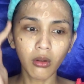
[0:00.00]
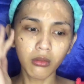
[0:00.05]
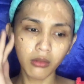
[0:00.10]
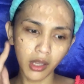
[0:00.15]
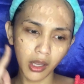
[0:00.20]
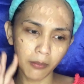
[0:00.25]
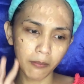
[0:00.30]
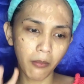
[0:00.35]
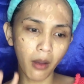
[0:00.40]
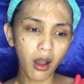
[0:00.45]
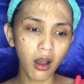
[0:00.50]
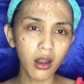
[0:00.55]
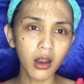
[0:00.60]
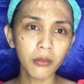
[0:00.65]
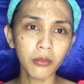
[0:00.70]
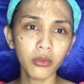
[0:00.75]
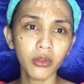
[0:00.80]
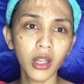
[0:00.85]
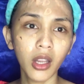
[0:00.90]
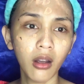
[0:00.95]
okay
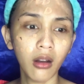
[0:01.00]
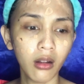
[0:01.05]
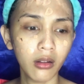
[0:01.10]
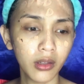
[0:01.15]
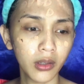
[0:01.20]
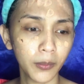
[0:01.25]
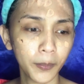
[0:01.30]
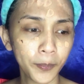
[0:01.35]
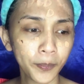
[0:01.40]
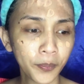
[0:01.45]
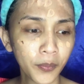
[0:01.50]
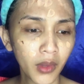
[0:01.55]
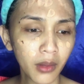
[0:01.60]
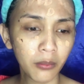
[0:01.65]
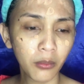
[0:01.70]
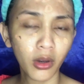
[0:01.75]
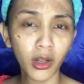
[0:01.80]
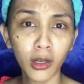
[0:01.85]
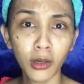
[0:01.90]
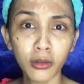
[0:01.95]
bahala mo dihan
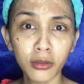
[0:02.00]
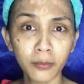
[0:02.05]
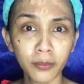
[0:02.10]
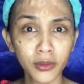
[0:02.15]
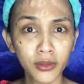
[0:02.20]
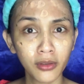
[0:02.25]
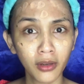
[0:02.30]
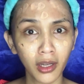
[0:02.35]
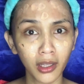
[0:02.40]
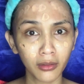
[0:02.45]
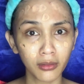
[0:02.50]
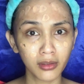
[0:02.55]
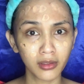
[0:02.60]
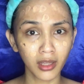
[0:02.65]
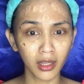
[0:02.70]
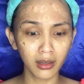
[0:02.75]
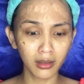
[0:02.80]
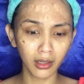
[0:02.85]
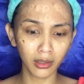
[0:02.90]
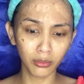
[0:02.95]
Makalagot pa siya kayo, tapos
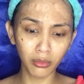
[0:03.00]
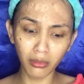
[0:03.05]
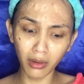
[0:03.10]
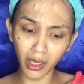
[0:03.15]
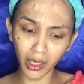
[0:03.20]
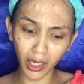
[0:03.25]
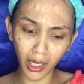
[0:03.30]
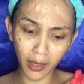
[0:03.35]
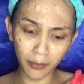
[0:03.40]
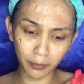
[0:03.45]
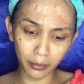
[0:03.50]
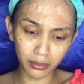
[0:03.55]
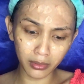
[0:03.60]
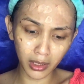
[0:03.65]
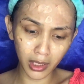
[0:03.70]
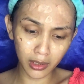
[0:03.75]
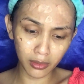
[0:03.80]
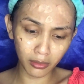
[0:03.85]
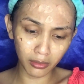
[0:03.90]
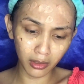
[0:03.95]
tanong dugay kay
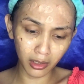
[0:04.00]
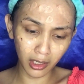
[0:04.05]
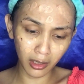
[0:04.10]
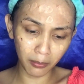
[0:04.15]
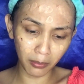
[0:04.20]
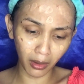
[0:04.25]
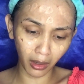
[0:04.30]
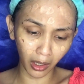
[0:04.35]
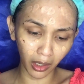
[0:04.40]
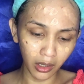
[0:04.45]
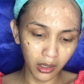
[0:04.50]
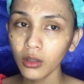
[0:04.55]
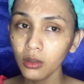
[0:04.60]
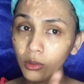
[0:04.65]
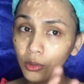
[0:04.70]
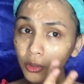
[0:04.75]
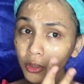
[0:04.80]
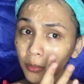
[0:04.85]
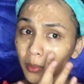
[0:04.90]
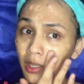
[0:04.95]
proseso nila ba kay?
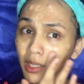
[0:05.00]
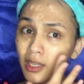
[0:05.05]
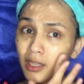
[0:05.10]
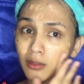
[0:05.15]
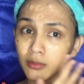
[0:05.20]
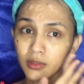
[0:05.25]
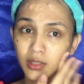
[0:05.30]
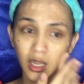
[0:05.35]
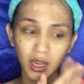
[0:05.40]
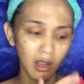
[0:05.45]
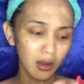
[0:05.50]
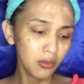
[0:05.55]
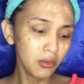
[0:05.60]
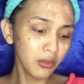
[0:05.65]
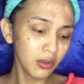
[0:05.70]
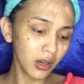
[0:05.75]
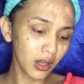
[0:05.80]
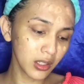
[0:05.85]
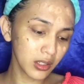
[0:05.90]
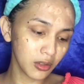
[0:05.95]
Normally, sa
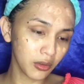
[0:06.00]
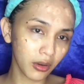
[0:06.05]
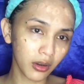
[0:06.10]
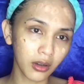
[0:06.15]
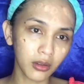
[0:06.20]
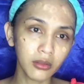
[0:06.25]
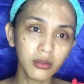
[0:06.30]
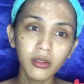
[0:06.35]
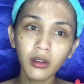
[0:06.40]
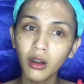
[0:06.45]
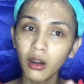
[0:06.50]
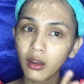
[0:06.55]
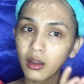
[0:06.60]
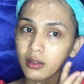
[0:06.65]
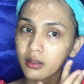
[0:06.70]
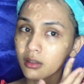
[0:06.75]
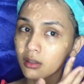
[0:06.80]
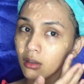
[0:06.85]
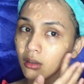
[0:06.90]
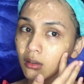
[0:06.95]
kauras, daw
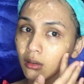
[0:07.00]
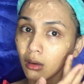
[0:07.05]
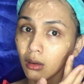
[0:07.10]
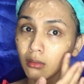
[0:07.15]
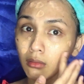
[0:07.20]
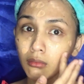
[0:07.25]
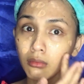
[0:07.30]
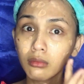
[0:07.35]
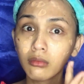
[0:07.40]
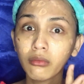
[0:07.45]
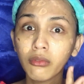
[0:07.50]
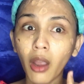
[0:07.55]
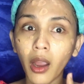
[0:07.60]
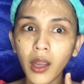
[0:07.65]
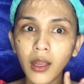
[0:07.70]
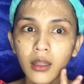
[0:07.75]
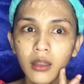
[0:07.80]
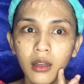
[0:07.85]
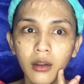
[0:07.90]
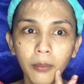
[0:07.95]
kauras, yun ano ka to,
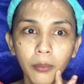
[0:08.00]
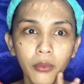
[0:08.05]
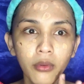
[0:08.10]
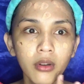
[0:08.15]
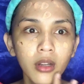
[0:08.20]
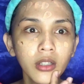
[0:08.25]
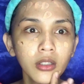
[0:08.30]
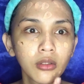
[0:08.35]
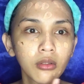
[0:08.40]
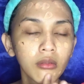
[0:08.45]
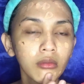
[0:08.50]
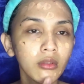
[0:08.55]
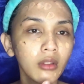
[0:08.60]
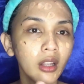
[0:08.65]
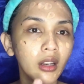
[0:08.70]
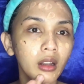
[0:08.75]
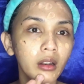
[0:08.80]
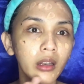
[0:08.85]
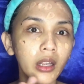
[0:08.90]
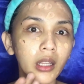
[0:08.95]
dahil, napunan ko,
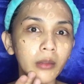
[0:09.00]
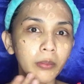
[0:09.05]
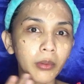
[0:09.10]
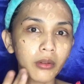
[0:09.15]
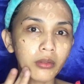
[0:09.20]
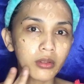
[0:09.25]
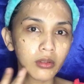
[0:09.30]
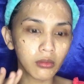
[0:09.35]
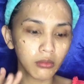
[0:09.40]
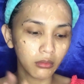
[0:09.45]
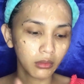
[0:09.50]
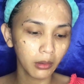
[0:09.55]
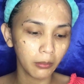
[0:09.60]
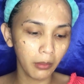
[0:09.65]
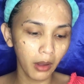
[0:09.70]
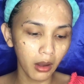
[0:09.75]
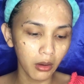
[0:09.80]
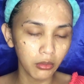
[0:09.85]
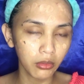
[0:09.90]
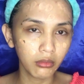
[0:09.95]
dahil, na late pa ko sa kong
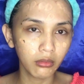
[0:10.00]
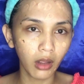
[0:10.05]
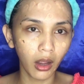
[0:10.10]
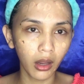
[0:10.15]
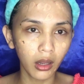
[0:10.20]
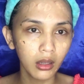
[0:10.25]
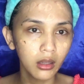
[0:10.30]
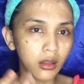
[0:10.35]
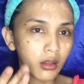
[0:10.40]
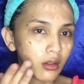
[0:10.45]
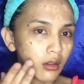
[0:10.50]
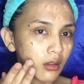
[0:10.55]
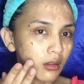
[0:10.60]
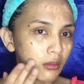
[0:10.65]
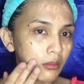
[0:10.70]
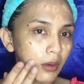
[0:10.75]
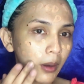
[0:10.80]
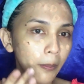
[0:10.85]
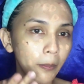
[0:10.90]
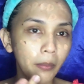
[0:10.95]
trabaho, dahil,
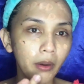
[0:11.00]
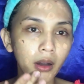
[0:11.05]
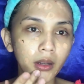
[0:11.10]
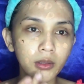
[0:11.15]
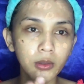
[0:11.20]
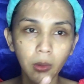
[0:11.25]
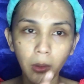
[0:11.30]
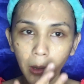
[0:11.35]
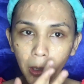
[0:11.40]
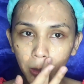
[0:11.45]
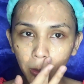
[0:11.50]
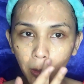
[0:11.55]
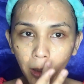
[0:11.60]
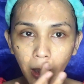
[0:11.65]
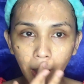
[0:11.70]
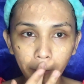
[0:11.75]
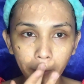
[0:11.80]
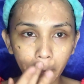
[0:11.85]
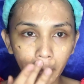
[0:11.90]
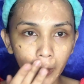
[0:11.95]
Apaj ko ato
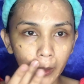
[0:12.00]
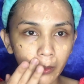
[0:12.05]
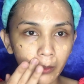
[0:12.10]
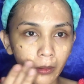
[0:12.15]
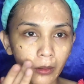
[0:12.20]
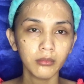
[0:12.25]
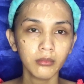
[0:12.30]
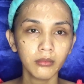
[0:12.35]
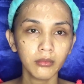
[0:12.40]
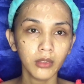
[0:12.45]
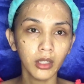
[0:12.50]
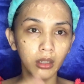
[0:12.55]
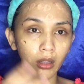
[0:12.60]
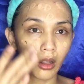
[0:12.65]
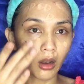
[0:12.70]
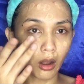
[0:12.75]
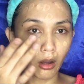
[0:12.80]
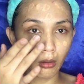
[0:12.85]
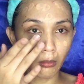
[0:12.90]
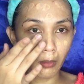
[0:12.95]
hapit.
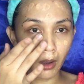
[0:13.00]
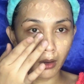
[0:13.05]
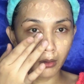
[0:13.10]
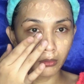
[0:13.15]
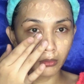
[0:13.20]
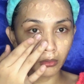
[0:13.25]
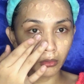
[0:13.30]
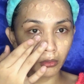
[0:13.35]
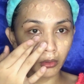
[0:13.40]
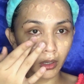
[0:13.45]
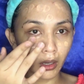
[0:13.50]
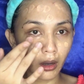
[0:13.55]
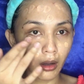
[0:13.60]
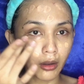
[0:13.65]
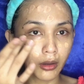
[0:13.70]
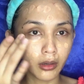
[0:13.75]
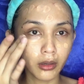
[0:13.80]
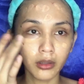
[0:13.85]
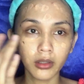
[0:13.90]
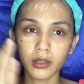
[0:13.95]
Tuta ako kong manghulo eh
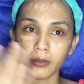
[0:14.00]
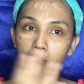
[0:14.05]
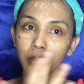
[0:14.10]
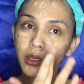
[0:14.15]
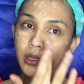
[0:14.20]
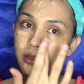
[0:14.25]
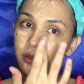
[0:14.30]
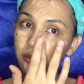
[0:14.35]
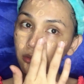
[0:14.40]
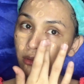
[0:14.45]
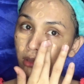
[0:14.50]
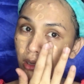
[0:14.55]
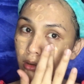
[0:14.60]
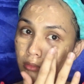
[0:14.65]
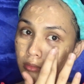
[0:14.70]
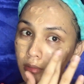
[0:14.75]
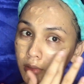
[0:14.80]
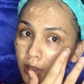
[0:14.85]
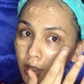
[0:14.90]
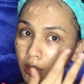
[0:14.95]
kayo. Dismaya yung
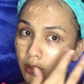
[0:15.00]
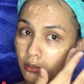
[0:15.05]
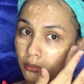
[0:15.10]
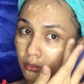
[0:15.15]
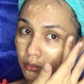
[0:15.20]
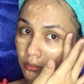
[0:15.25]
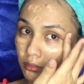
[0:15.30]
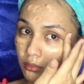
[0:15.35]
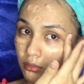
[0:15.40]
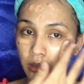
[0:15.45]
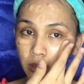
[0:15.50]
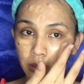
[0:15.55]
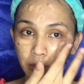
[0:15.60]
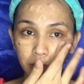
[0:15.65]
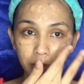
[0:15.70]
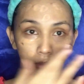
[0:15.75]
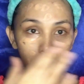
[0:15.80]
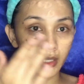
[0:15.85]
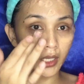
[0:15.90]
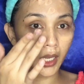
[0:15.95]
taon siya do.
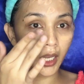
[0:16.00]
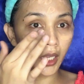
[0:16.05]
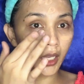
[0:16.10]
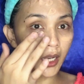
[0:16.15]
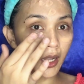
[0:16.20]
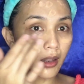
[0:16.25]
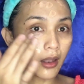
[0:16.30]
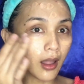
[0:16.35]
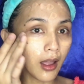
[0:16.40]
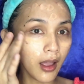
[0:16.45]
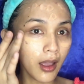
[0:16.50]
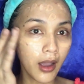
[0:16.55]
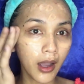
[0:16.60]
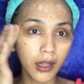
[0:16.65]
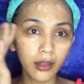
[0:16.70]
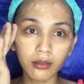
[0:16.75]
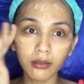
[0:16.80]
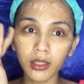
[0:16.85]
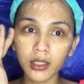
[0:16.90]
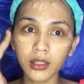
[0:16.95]
So sige na lang.
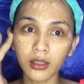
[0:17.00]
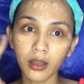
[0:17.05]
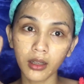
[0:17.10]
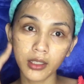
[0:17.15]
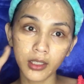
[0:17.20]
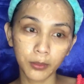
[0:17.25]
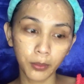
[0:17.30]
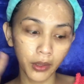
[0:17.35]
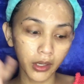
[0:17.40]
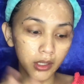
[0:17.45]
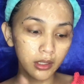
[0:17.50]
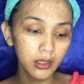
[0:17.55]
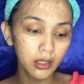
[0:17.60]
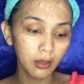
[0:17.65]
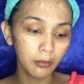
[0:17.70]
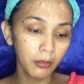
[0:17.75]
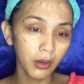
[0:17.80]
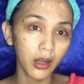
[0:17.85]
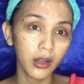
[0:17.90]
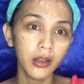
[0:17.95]
At least
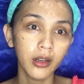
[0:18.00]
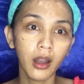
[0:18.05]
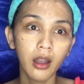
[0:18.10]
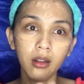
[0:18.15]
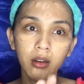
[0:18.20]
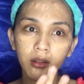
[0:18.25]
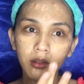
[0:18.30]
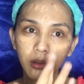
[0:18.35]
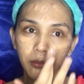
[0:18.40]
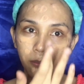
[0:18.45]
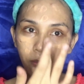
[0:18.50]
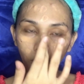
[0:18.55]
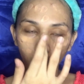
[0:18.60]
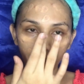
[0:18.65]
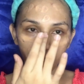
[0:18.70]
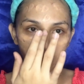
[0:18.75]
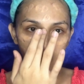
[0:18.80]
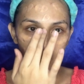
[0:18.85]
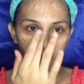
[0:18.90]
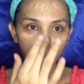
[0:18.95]
naka-experience ang mga inana, di
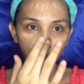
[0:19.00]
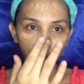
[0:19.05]
ba?